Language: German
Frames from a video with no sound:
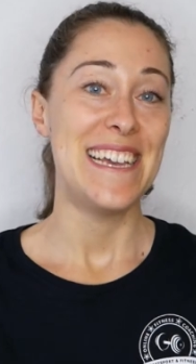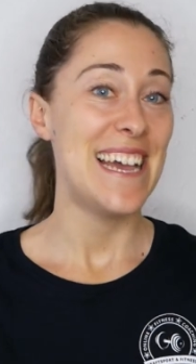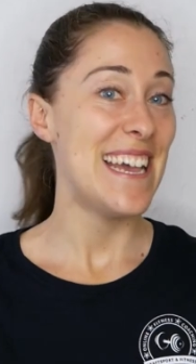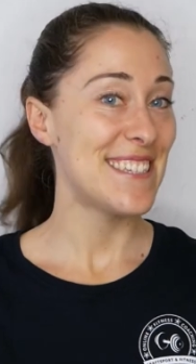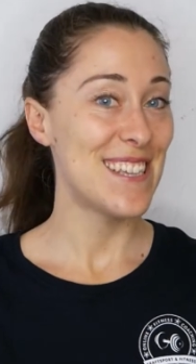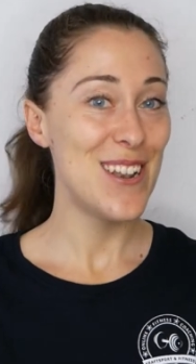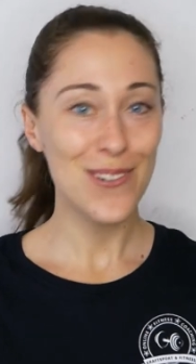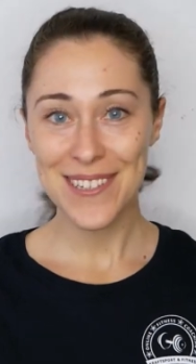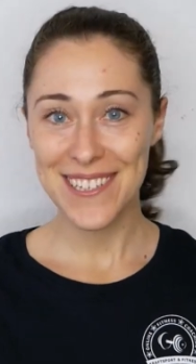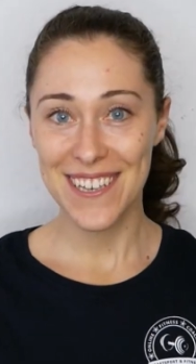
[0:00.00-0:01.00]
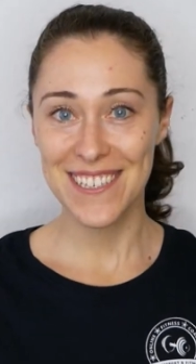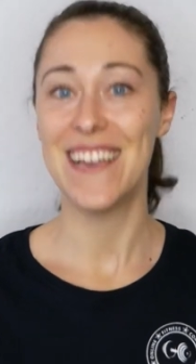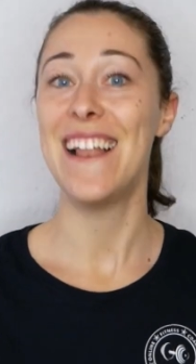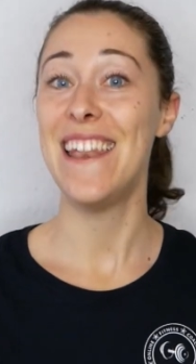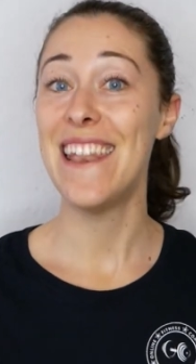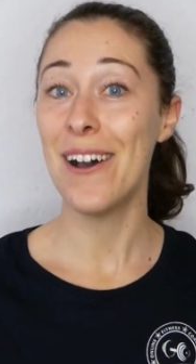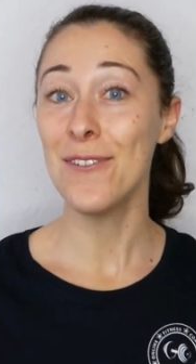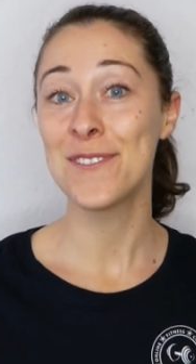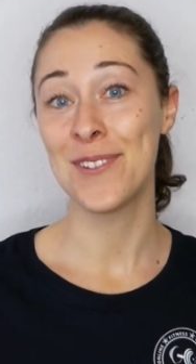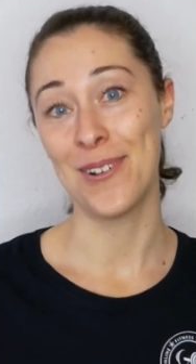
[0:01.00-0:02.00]
es lohnt sich,
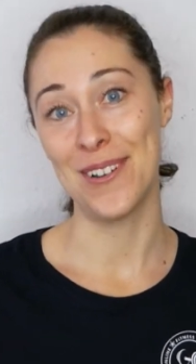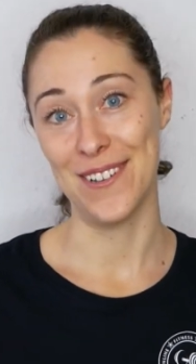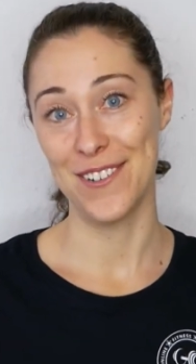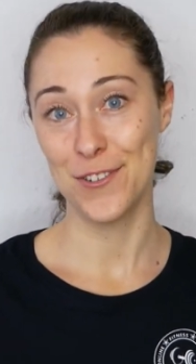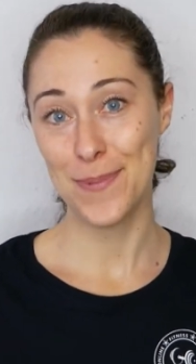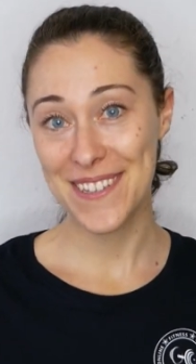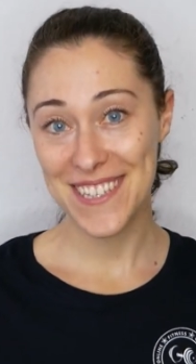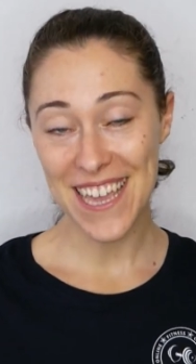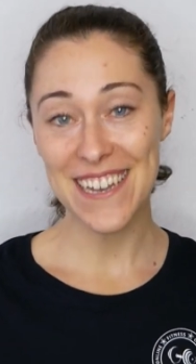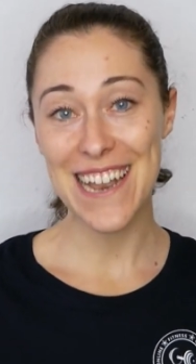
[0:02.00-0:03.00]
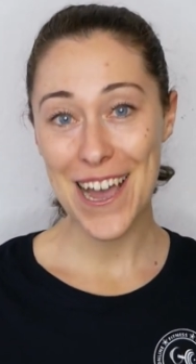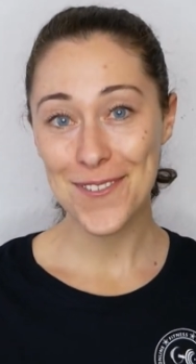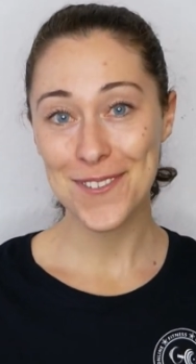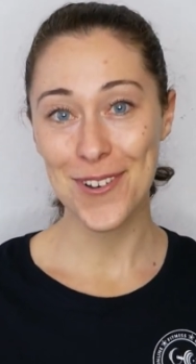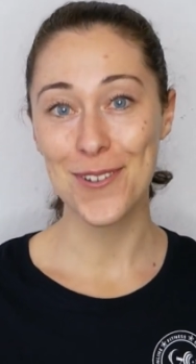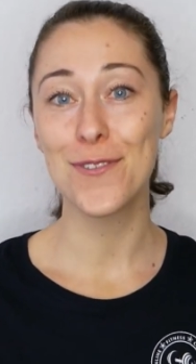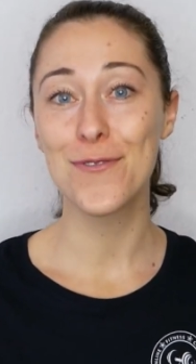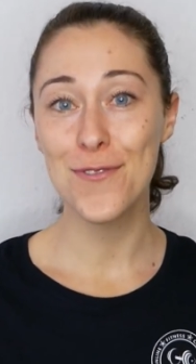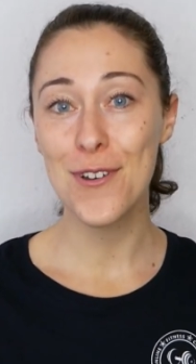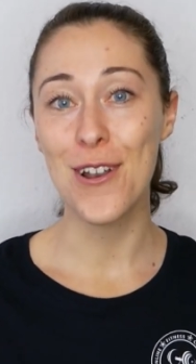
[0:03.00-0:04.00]
Laufsocken, spezielle Laufsocken
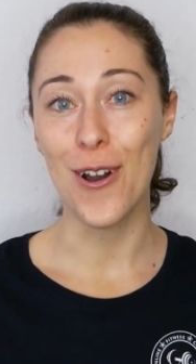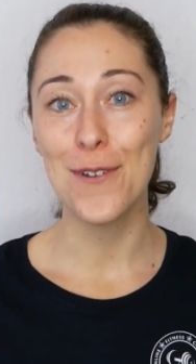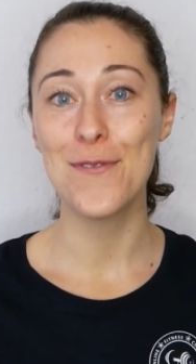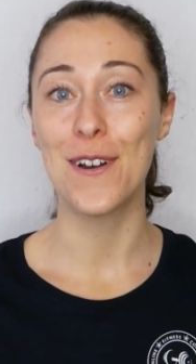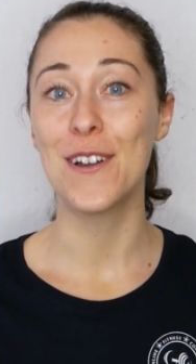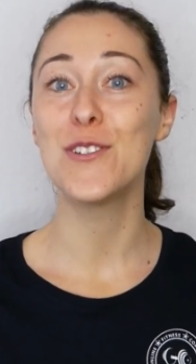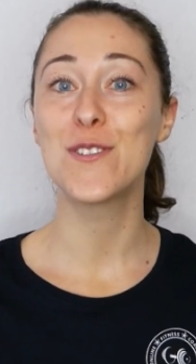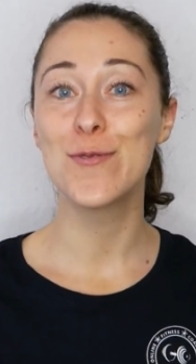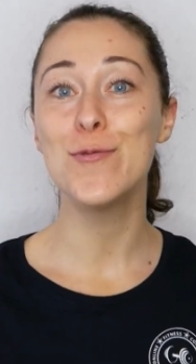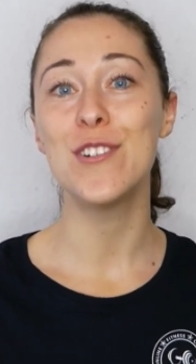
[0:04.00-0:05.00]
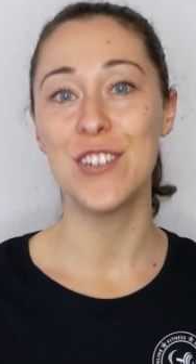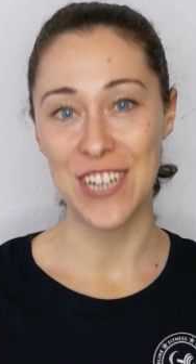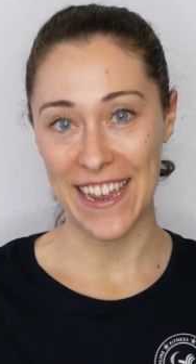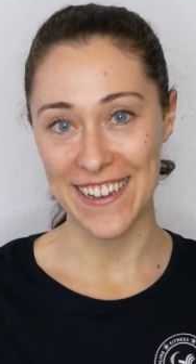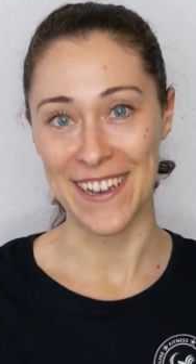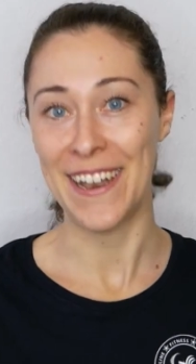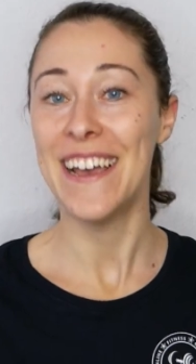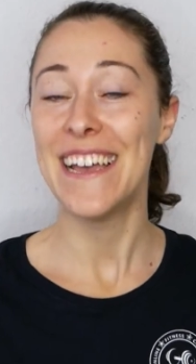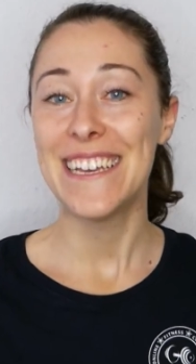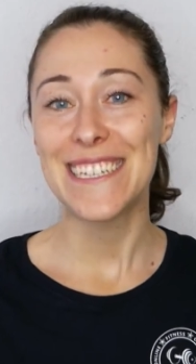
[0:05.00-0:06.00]
für Läufer zu schenken.
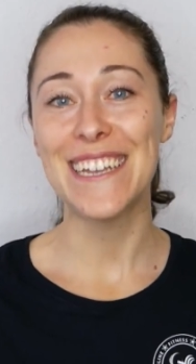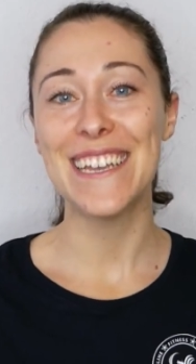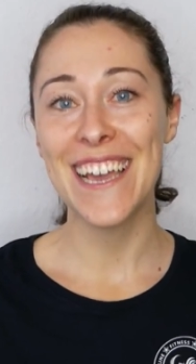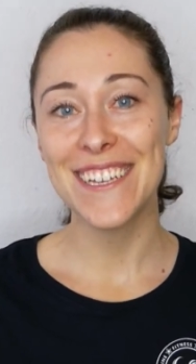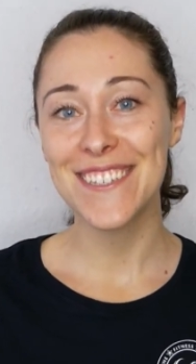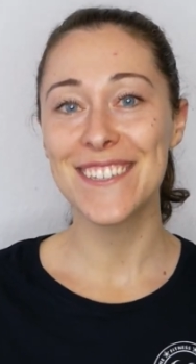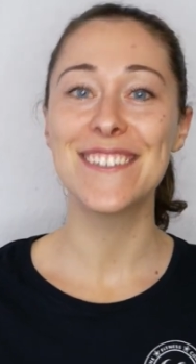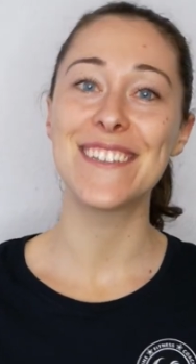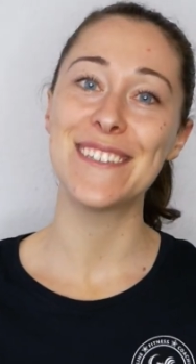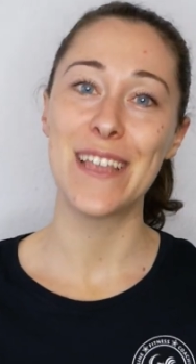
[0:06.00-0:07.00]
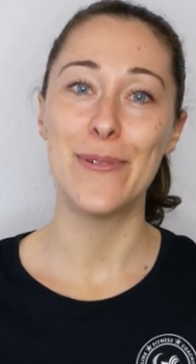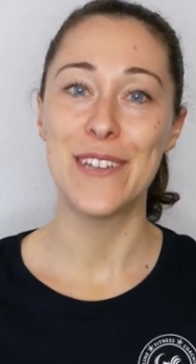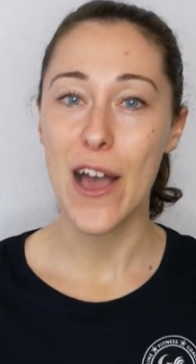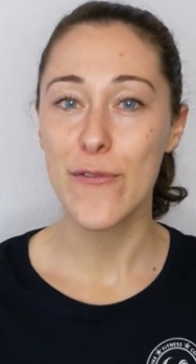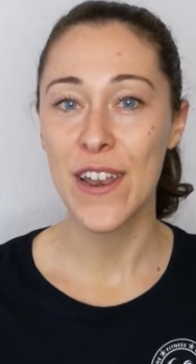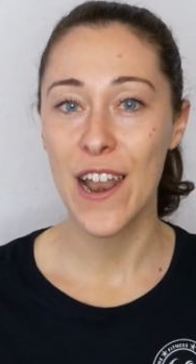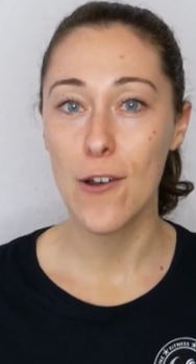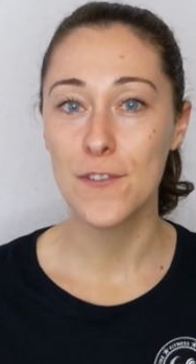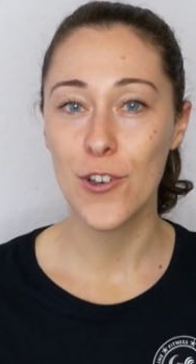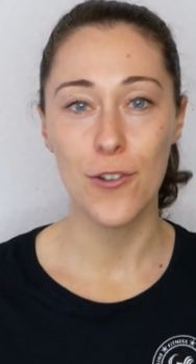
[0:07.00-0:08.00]
Denn erstens ist der Bedarf an
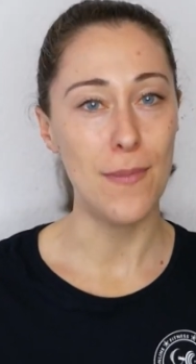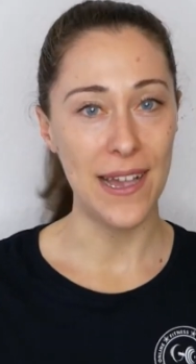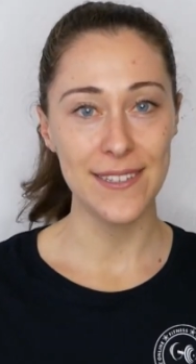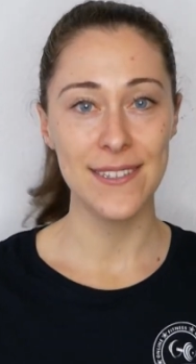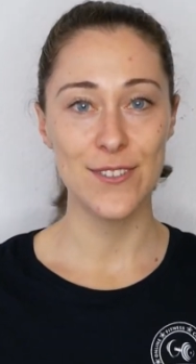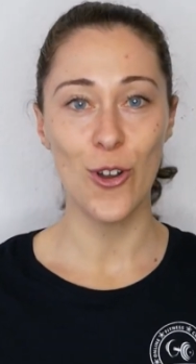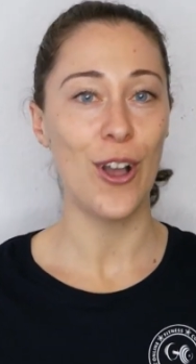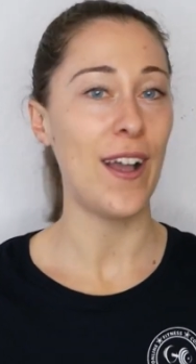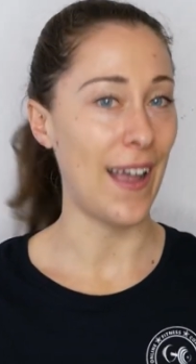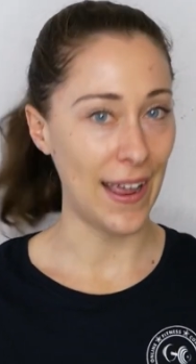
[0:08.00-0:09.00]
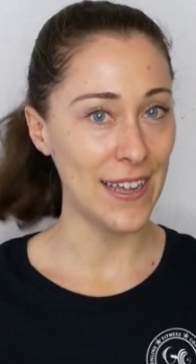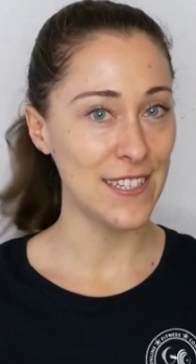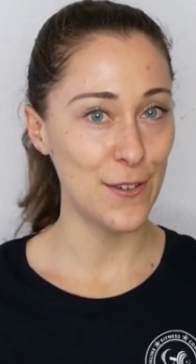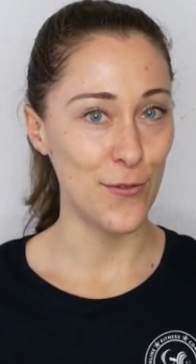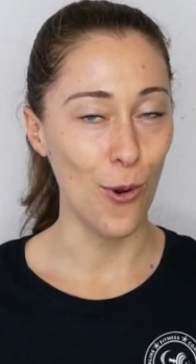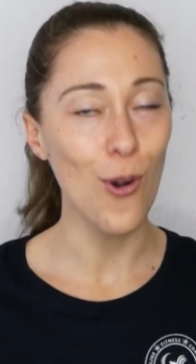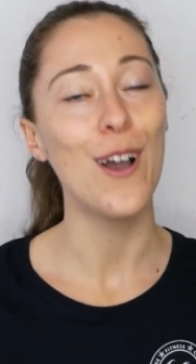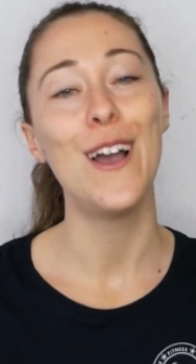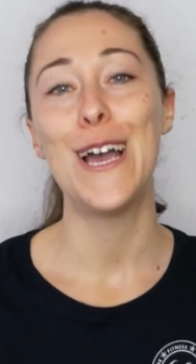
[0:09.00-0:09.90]
Laufsocken meistens doch relativ hoch